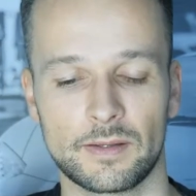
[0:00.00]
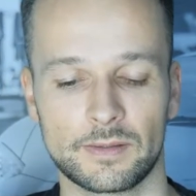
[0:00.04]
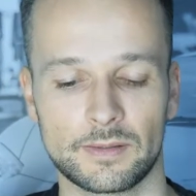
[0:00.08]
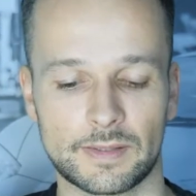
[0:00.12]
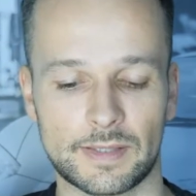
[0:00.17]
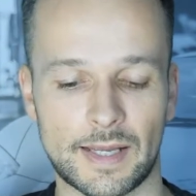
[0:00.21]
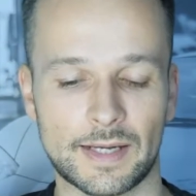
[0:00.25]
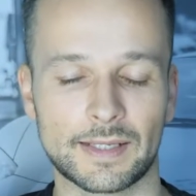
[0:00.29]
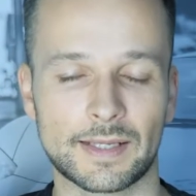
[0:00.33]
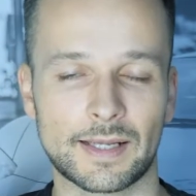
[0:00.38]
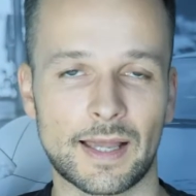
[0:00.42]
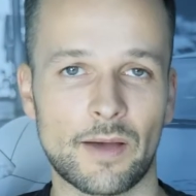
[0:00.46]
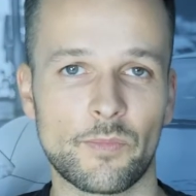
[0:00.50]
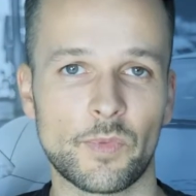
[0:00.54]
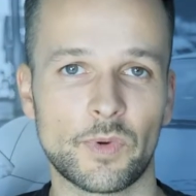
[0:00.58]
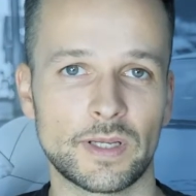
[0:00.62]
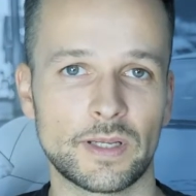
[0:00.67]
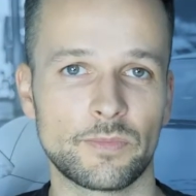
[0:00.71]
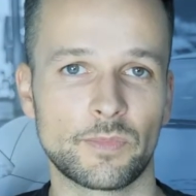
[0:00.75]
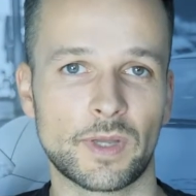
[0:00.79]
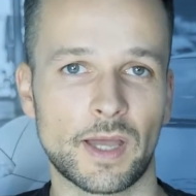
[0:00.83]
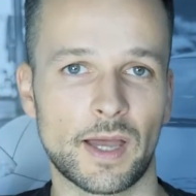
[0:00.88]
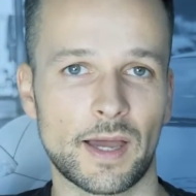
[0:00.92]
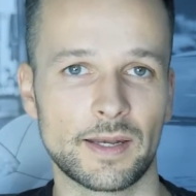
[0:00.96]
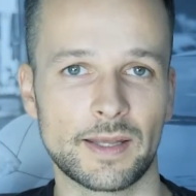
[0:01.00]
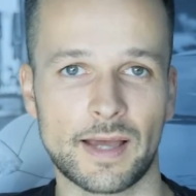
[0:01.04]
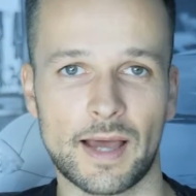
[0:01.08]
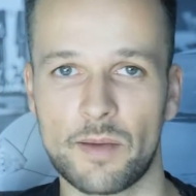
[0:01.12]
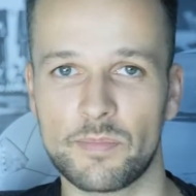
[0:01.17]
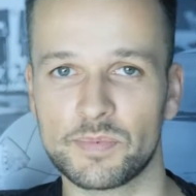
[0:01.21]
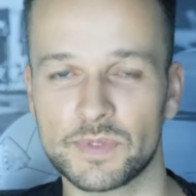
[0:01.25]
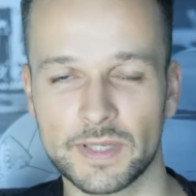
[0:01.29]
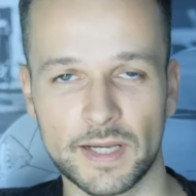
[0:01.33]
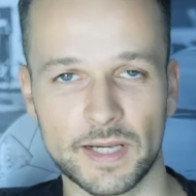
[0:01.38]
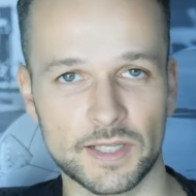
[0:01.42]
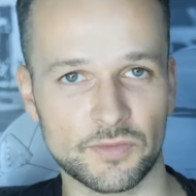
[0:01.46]
dann kann man ihm keine
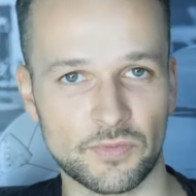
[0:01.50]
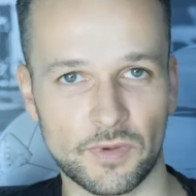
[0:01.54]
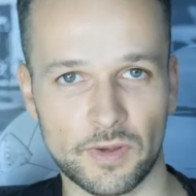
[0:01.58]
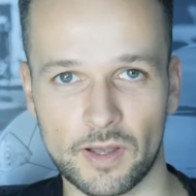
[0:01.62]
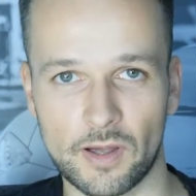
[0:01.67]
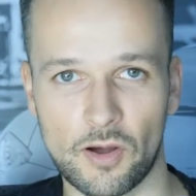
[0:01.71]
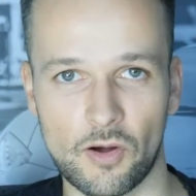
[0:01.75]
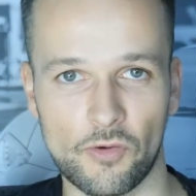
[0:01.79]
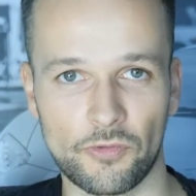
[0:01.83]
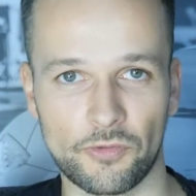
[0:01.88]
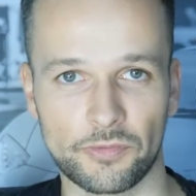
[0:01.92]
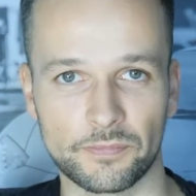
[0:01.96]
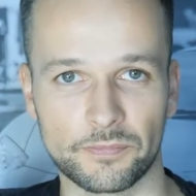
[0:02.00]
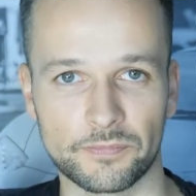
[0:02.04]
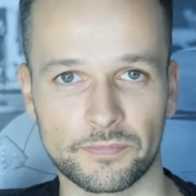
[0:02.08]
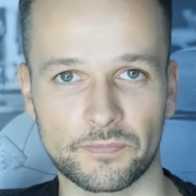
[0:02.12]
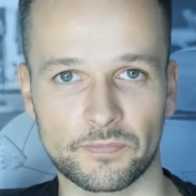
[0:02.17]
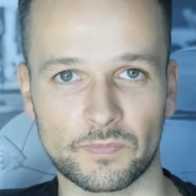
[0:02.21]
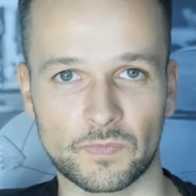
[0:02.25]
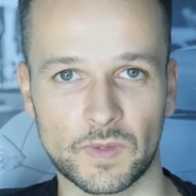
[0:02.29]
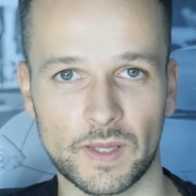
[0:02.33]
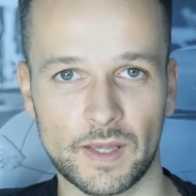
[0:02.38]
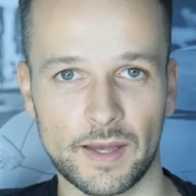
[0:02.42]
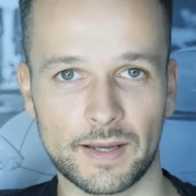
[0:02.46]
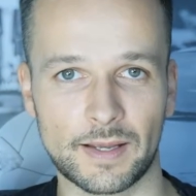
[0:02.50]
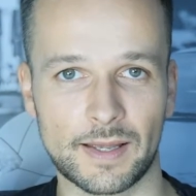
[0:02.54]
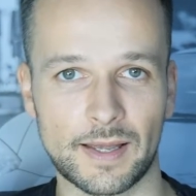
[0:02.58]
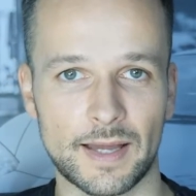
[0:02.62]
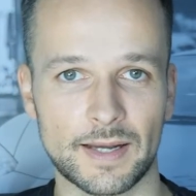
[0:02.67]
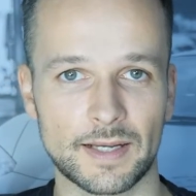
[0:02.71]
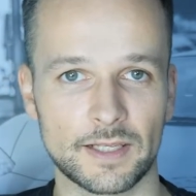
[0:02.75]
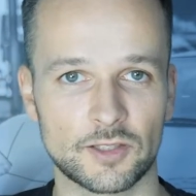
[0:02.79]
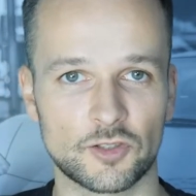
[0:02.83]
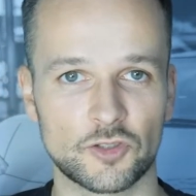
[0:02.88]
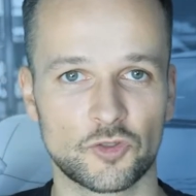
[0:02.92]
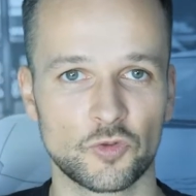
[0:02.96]
Upsells verkaufen, ja,
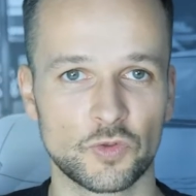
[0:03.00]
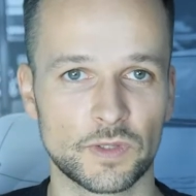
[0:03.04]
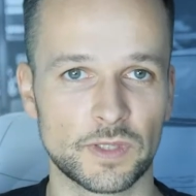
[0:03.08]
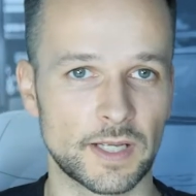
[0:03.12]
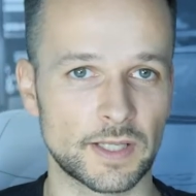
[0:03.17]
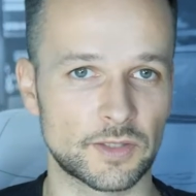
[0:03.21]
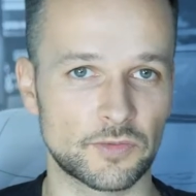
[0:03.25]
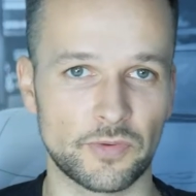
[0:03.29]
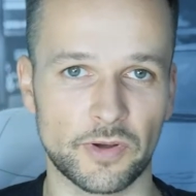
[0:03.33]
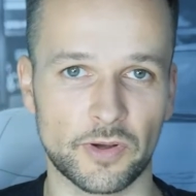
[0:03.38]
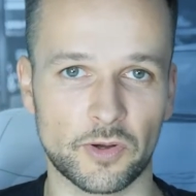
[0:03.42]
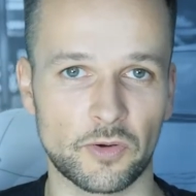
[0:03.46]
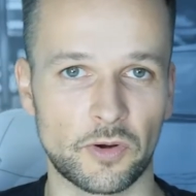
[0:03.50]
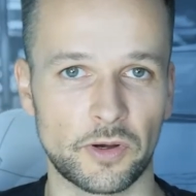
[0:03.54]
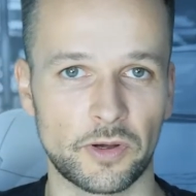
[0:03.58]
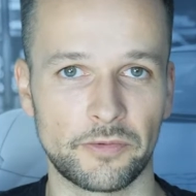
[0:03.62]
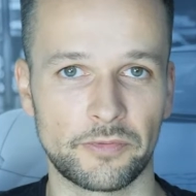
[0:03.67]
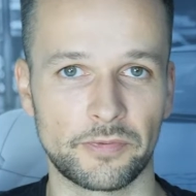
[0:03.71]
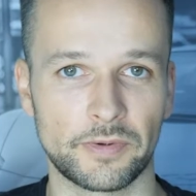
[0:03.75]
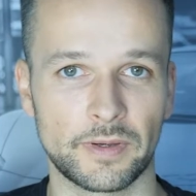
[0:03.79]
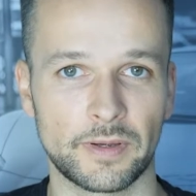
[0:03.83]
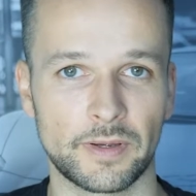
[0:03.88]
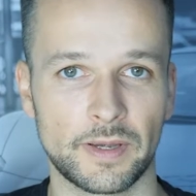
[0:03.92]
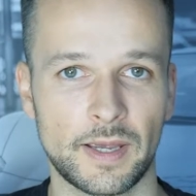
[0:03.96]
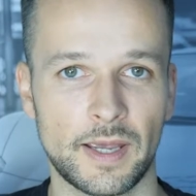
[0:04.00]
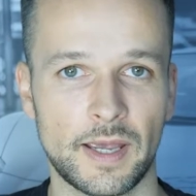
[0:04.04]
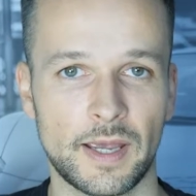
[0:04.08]
keine Zusatzverkäufe,